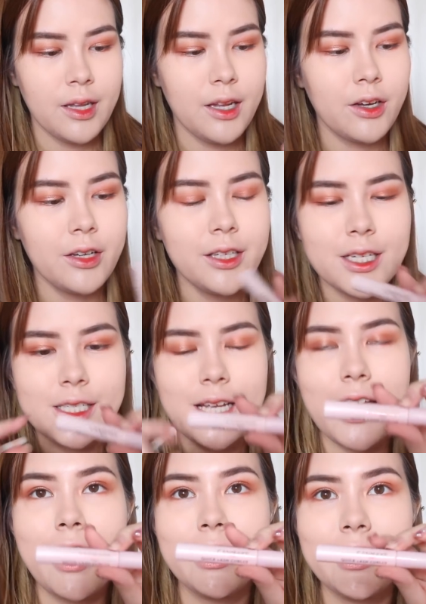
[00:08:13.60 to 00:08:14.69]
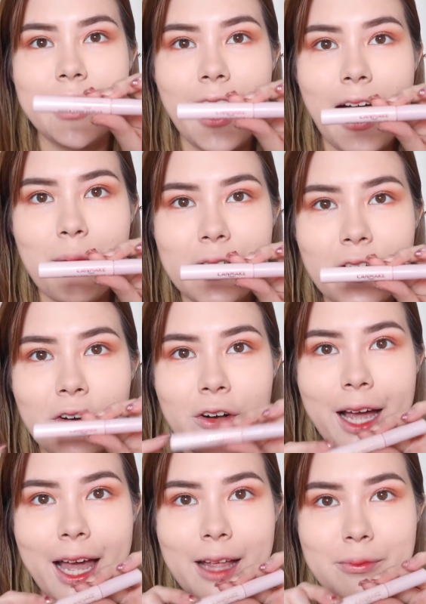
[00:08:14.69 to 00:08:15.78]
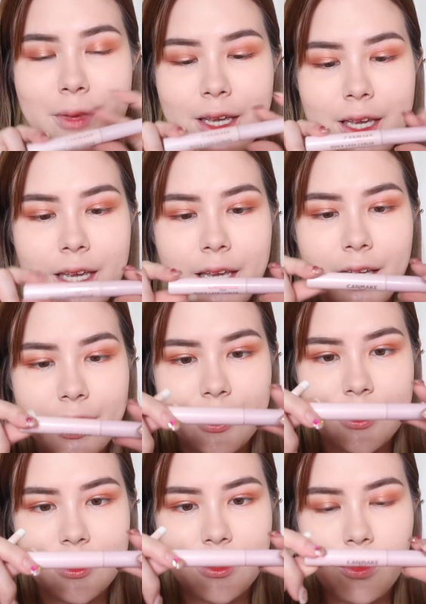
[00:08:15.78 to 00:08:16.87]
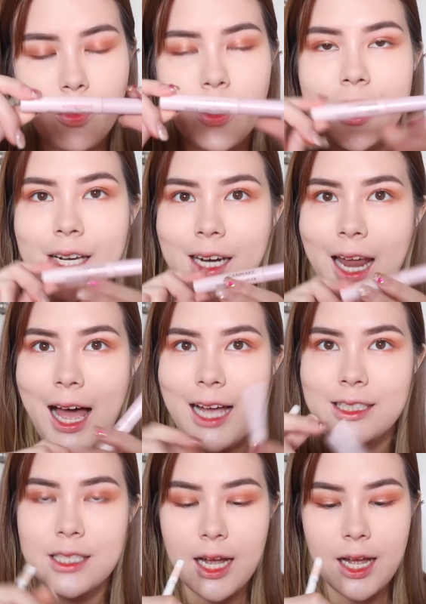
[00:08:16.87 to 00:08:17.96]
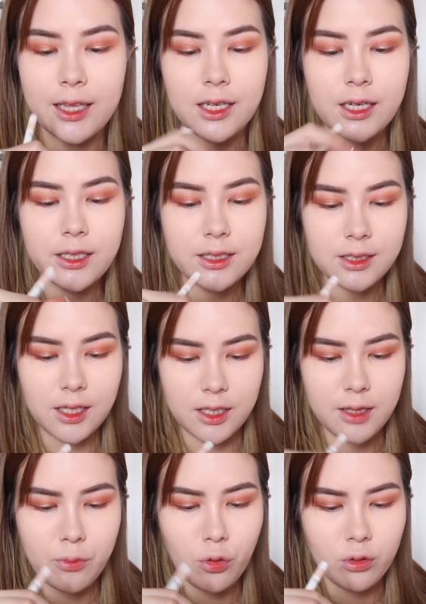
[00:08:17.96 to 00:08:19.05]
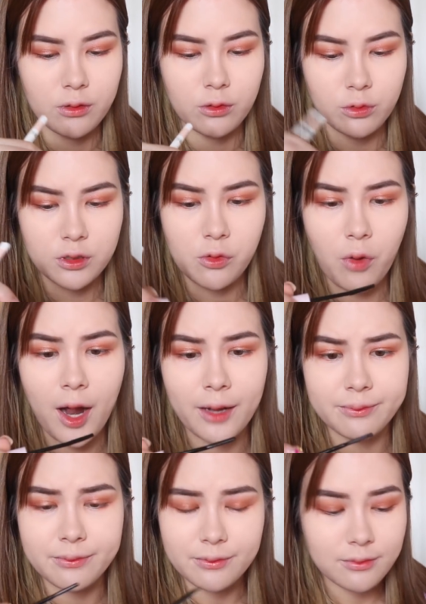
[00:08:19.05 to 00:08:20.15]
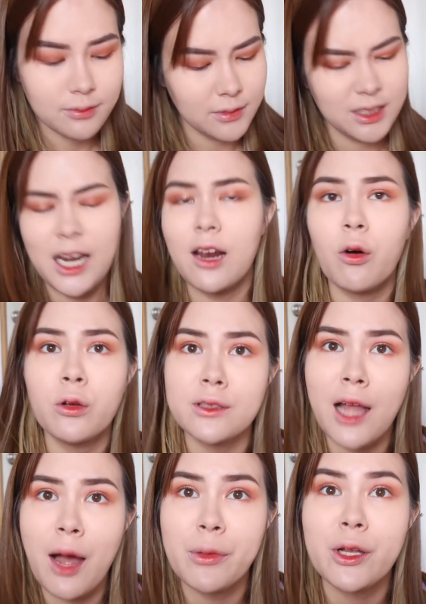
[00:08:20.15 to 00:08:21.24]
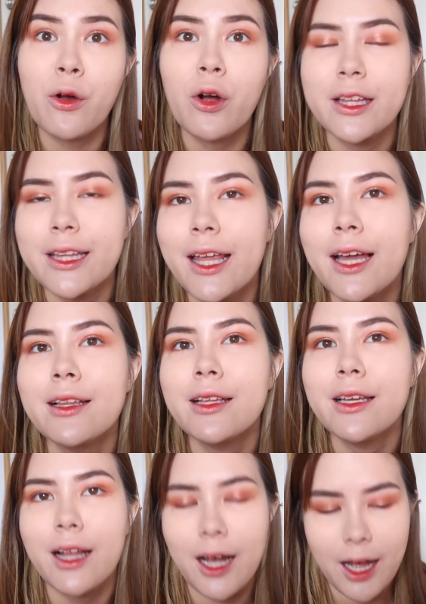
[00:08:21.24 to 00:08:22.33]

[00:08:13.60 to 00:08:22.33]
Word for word: แล้วก็เดี๋ยวจะใช้อันนี้นะคะเป็นของ CanMake Quick Lash นะคะนี่ลี่ซื้อจากญี่ปุ่นรู้สึกว่าใช้แล้วขนตามันงอนเด้งดีนะ